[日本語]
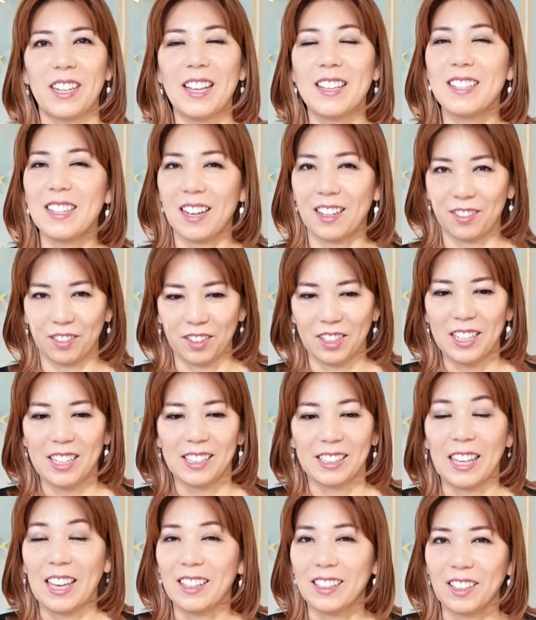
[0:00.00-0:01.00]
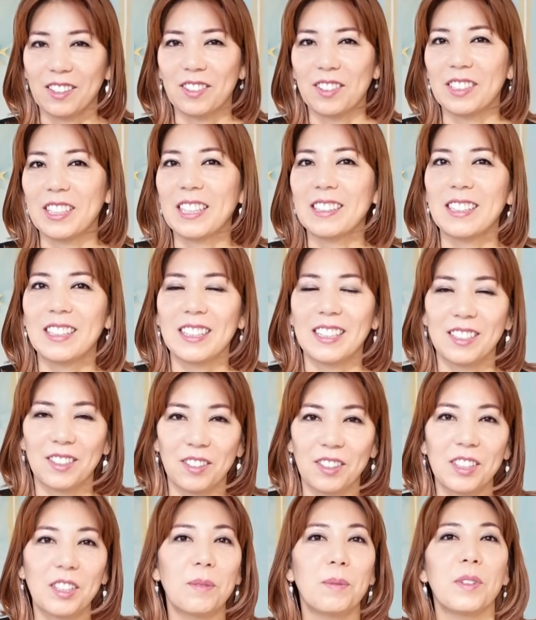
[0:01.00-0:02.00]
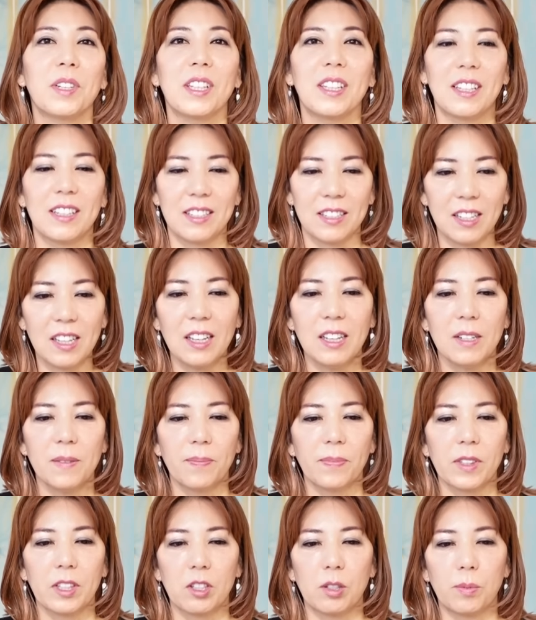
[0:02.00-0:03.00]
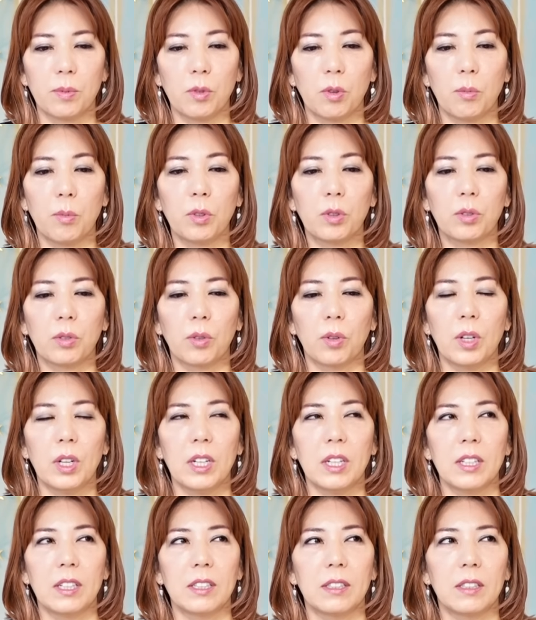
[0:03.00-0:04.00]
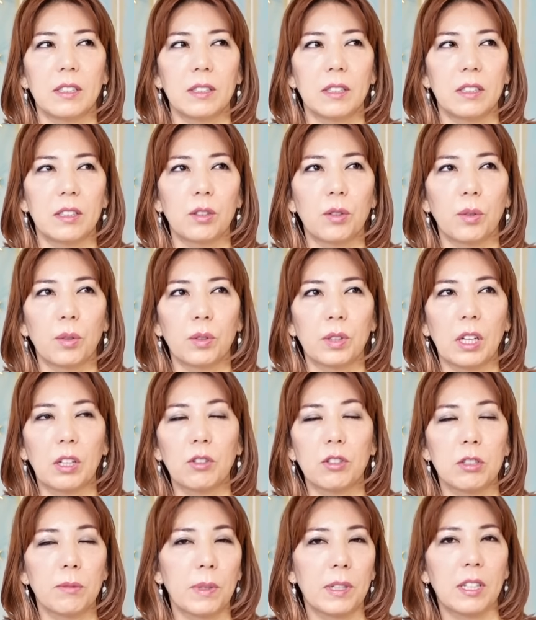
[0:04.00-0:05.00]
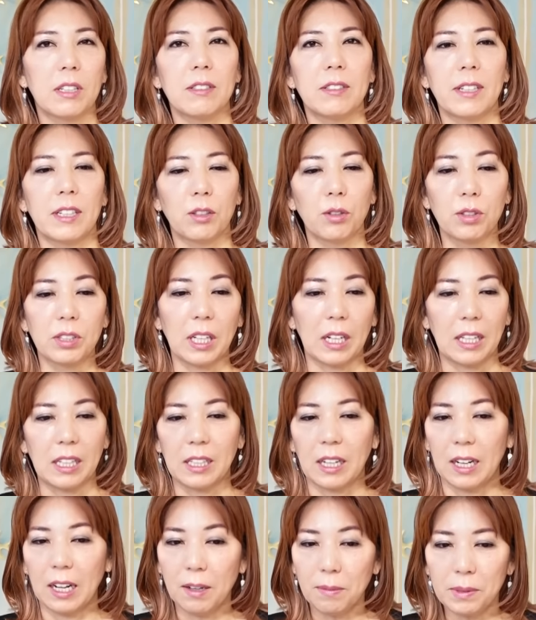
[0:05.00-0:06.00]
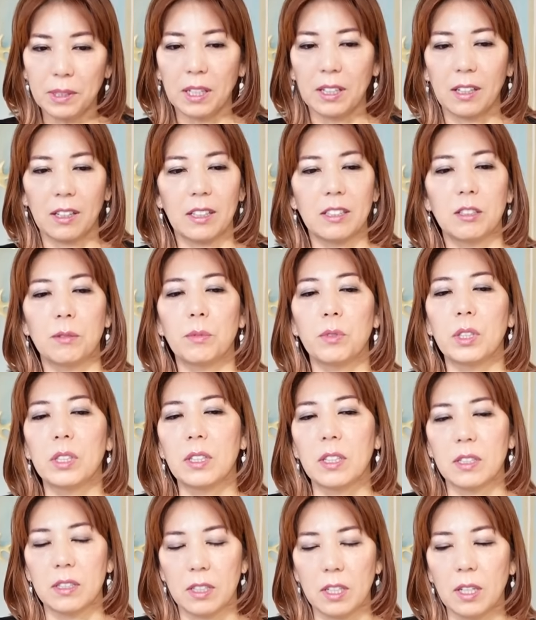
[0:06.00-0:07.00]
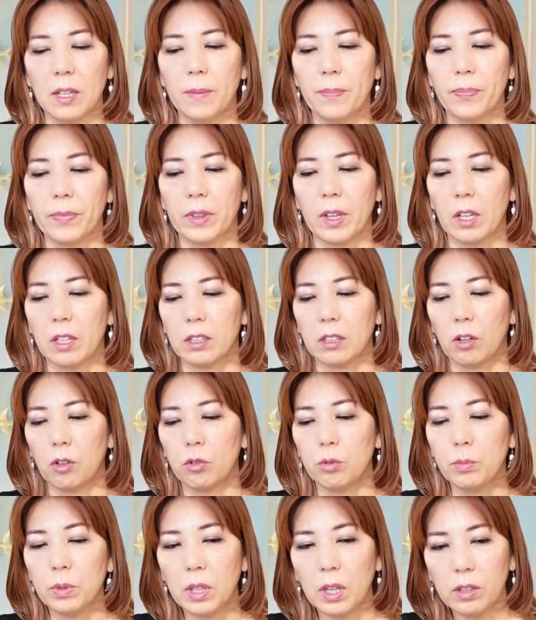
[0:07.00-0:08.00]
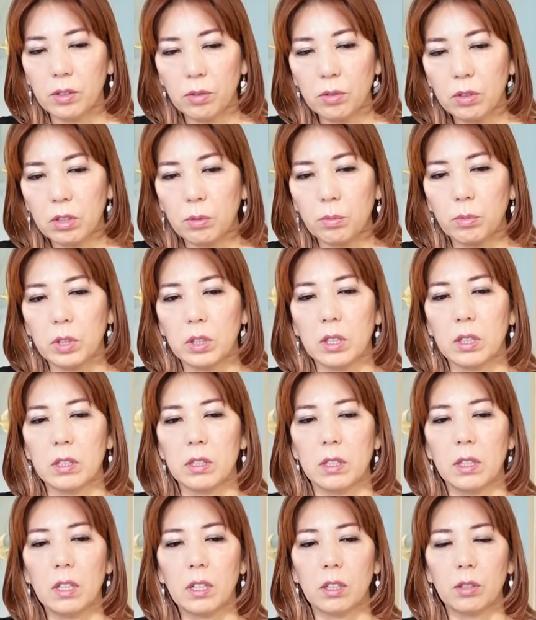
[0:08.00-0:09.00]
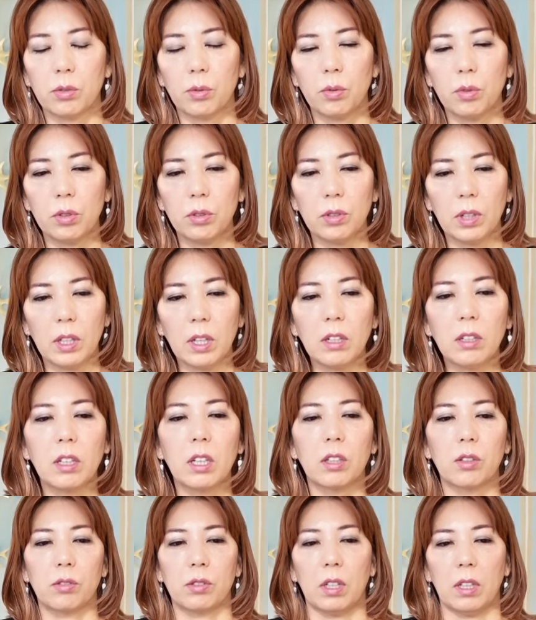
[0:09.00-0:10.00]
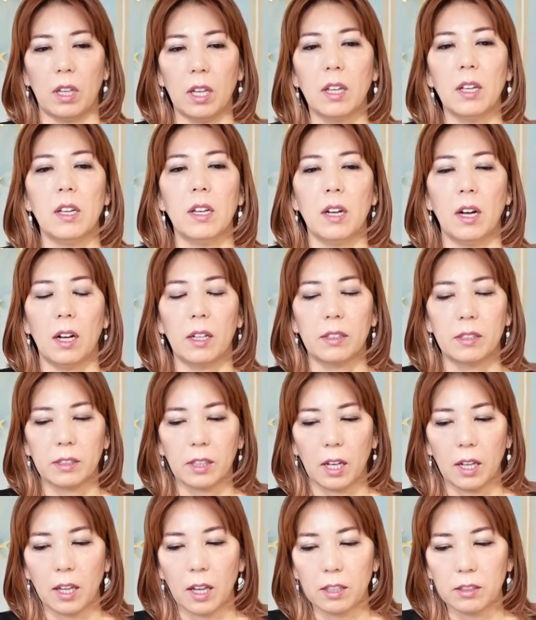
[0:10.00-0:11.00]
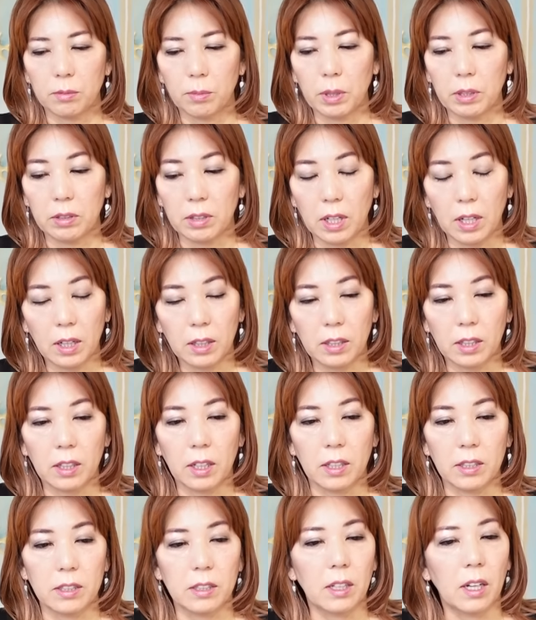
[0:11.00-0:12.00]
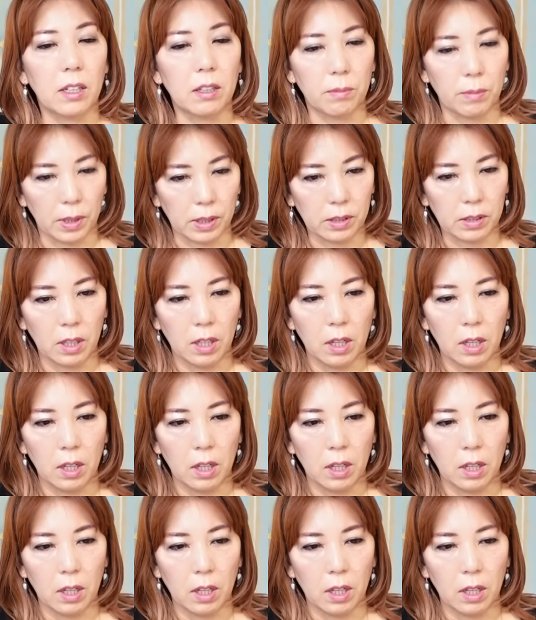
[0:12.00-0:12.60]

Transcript: レジャーの計画を立てたりとかでもいいですし、自分をもっと楽しませるにはどうしたらいいかなみたいな感じもいいですし、何かを生み出そうでもいいですし、なんかそういうエネルギーとしてね扱い始めるなーって感じがあります。